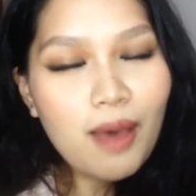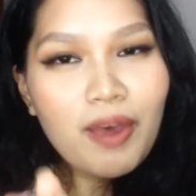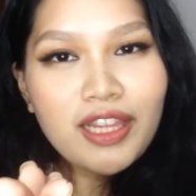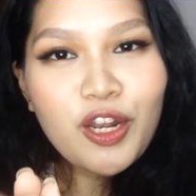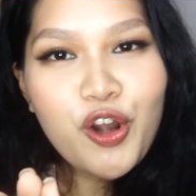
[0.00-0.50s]

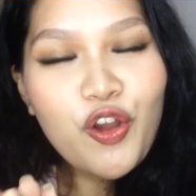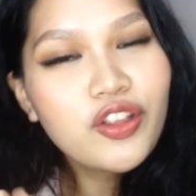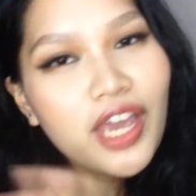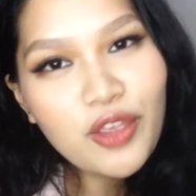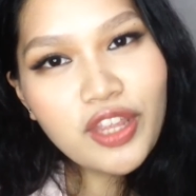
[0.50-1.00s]
habang
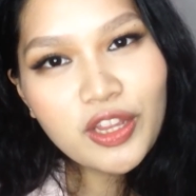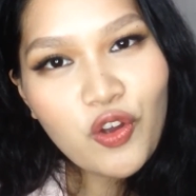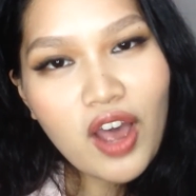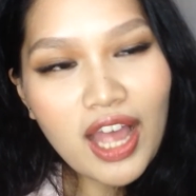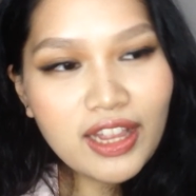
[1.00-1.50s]
nanonood kayo nito
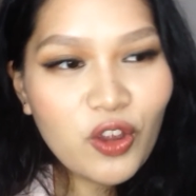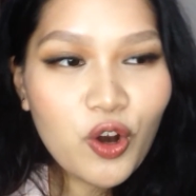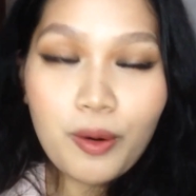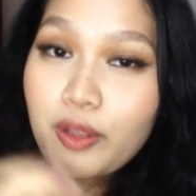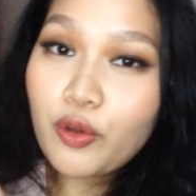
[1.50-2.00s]
at
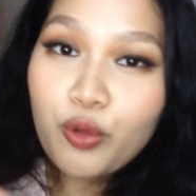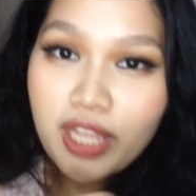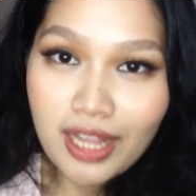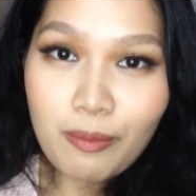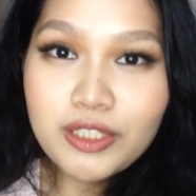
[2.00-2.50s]
or kung
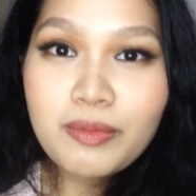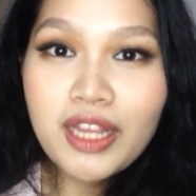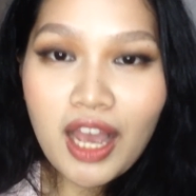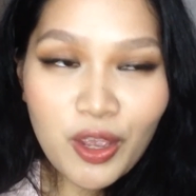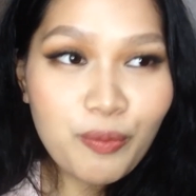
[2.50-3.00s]
natapos
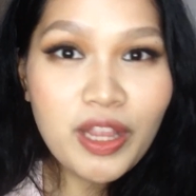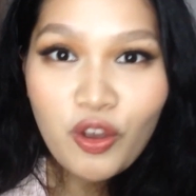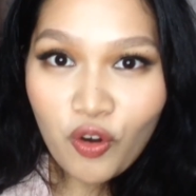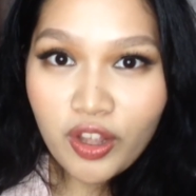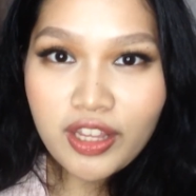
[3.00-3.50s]
man na kayo
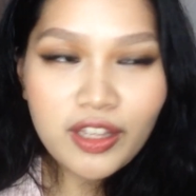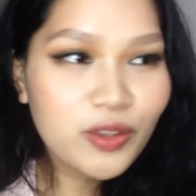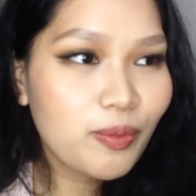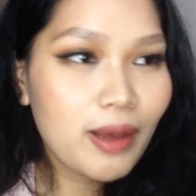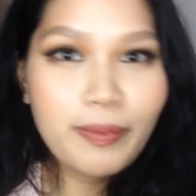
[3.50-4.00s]
manood
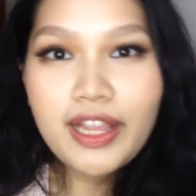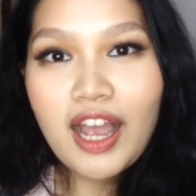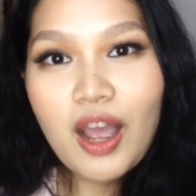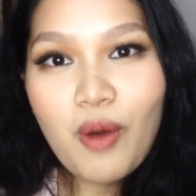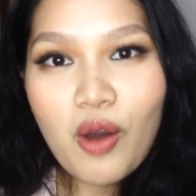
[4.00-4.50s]
ng mga
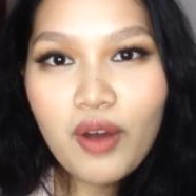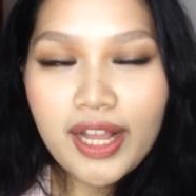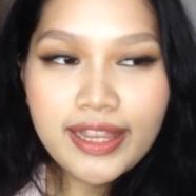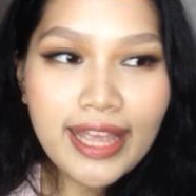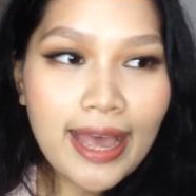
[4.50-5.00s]
pinagawa kong
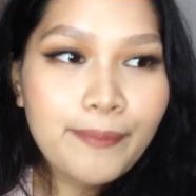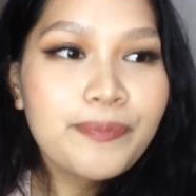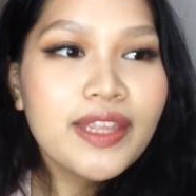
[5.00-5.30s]
kanta,